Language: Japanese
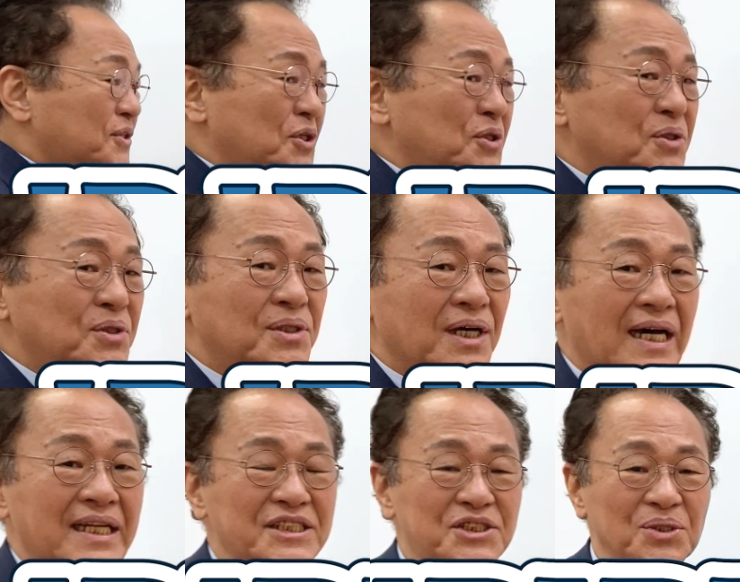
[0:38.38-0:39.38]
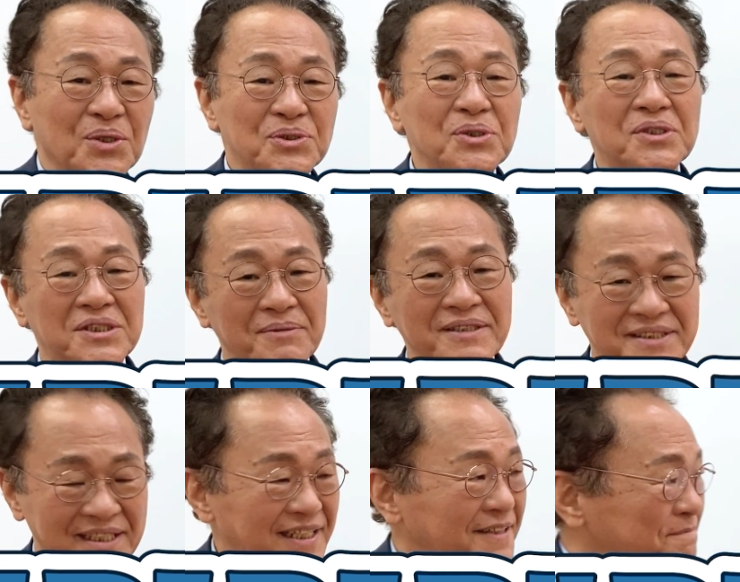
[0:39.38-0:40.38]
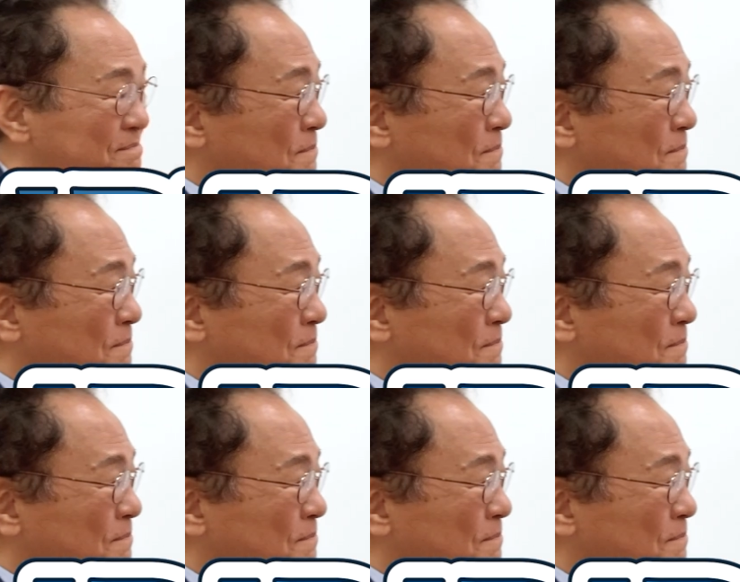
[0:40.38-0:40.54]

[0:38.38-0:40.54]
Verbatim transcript: ていう話をちょっとしますね。